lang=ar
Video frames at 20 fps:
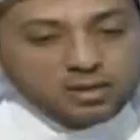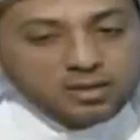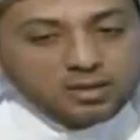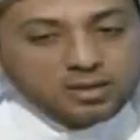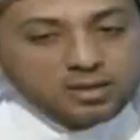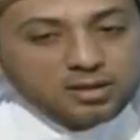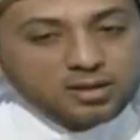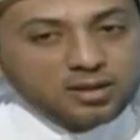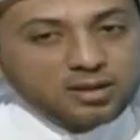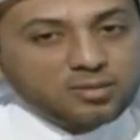
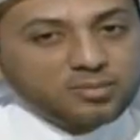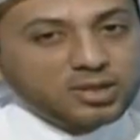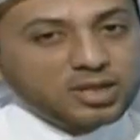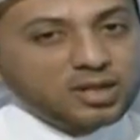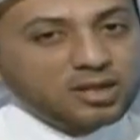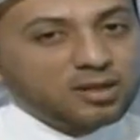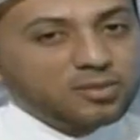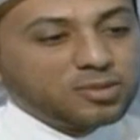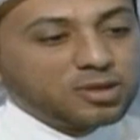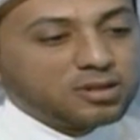آه،
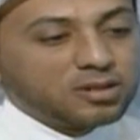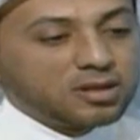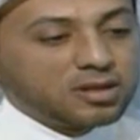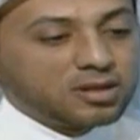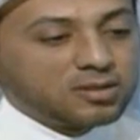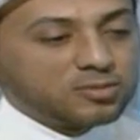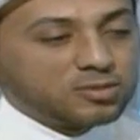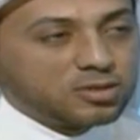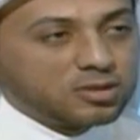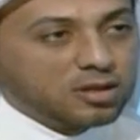المياه البيضاء
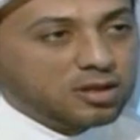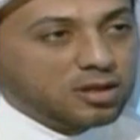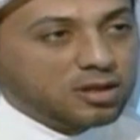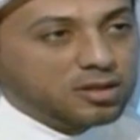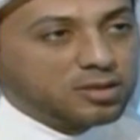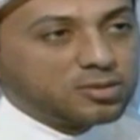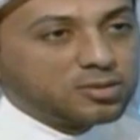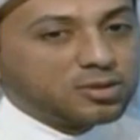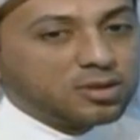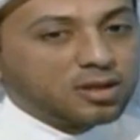هي
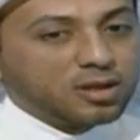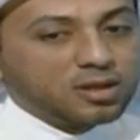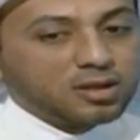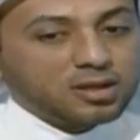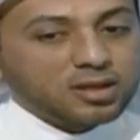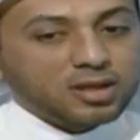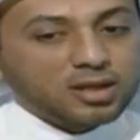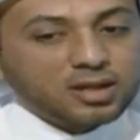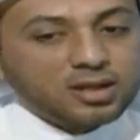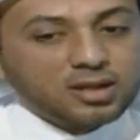مصطلح يطلق
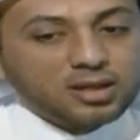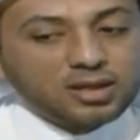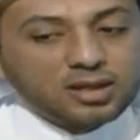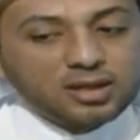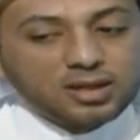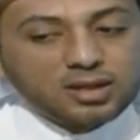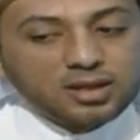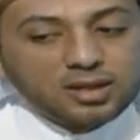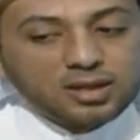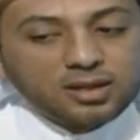على
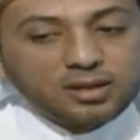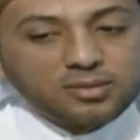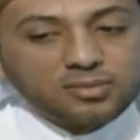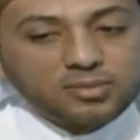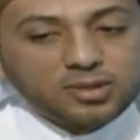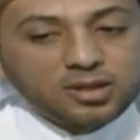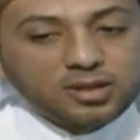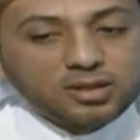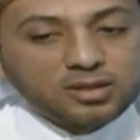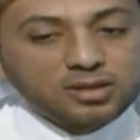
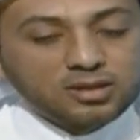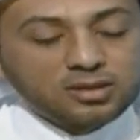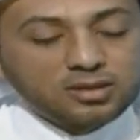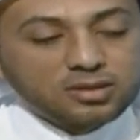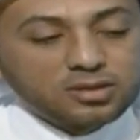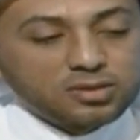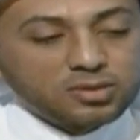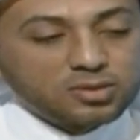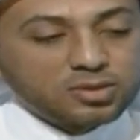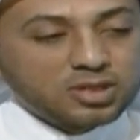مرض
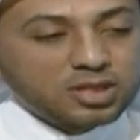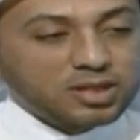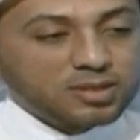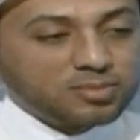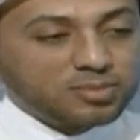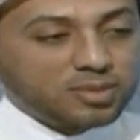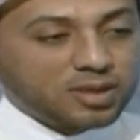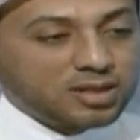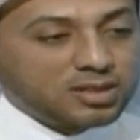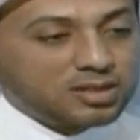
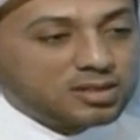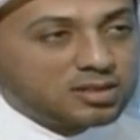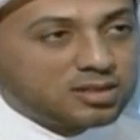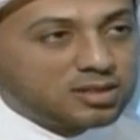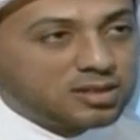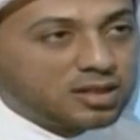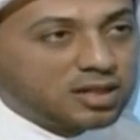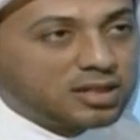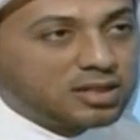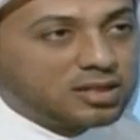يصيب
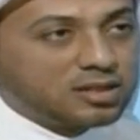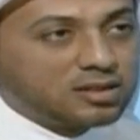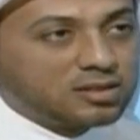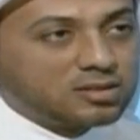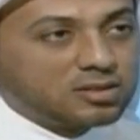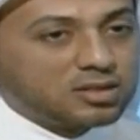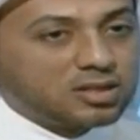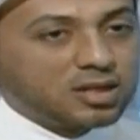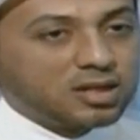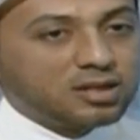عدسة عين
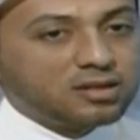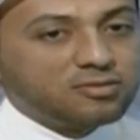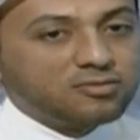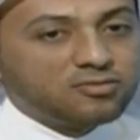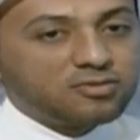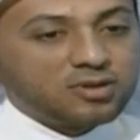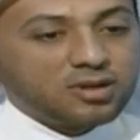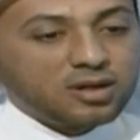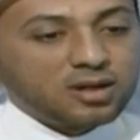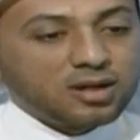الإنسان
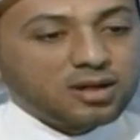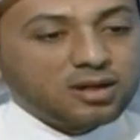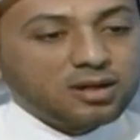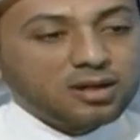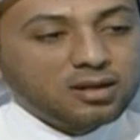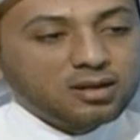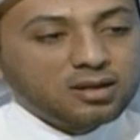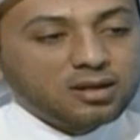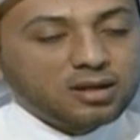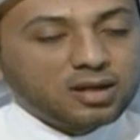
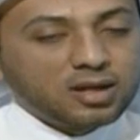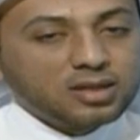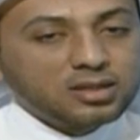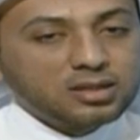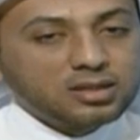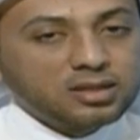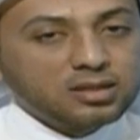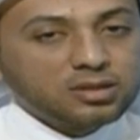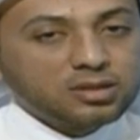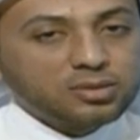
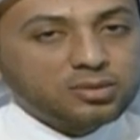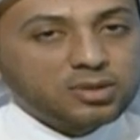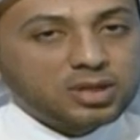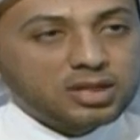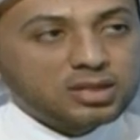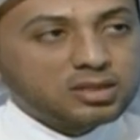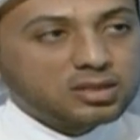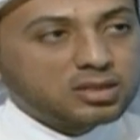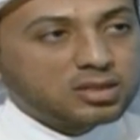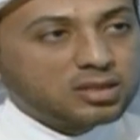فعادة تكون
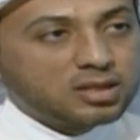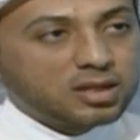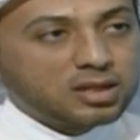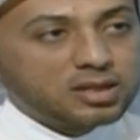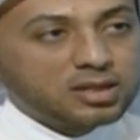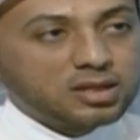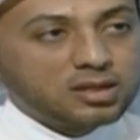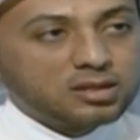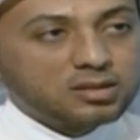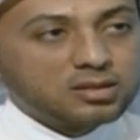عدسة
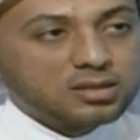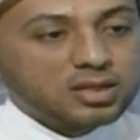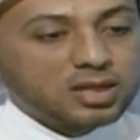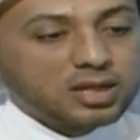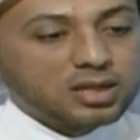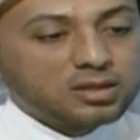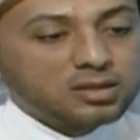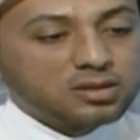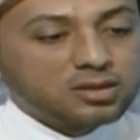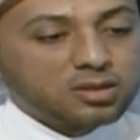عين
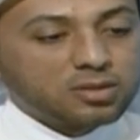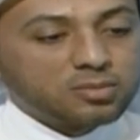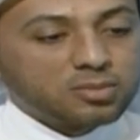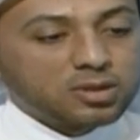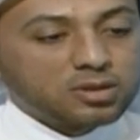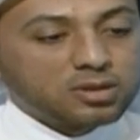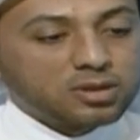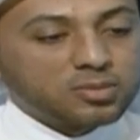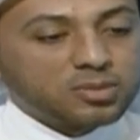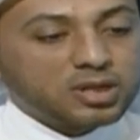الإنسان
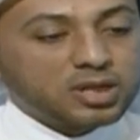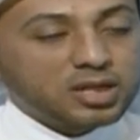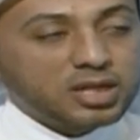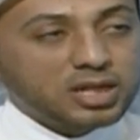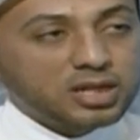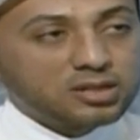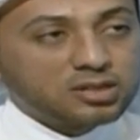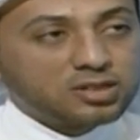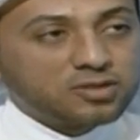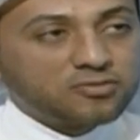
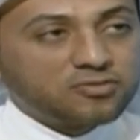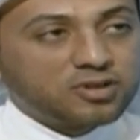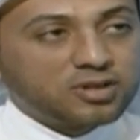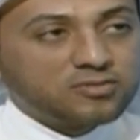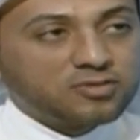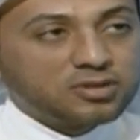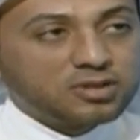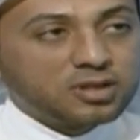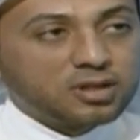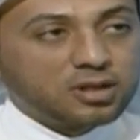الطبيعية
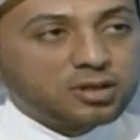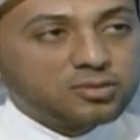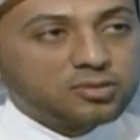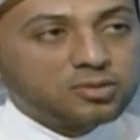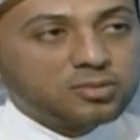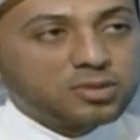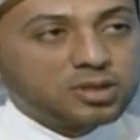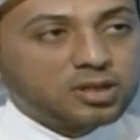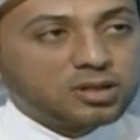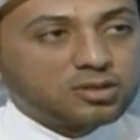شفافة
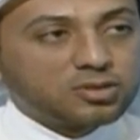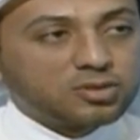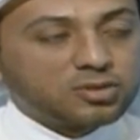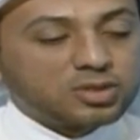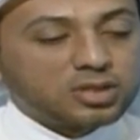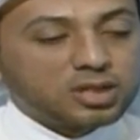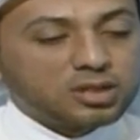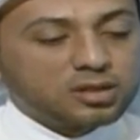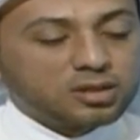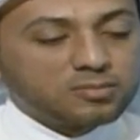اللون
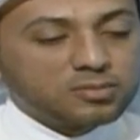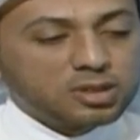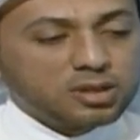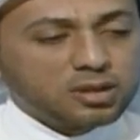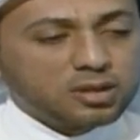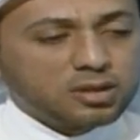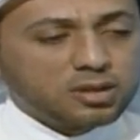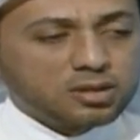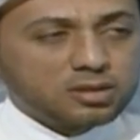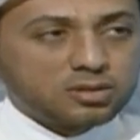مثل
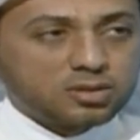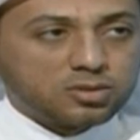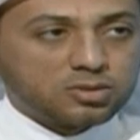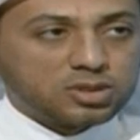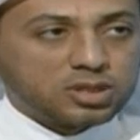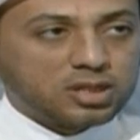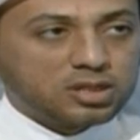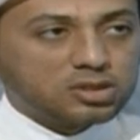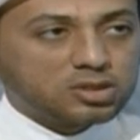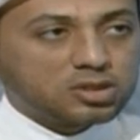مثل
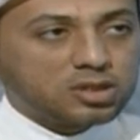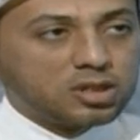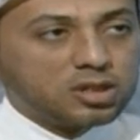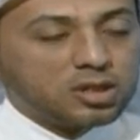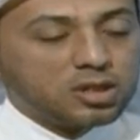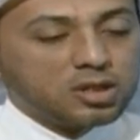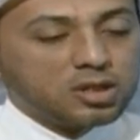الزجاج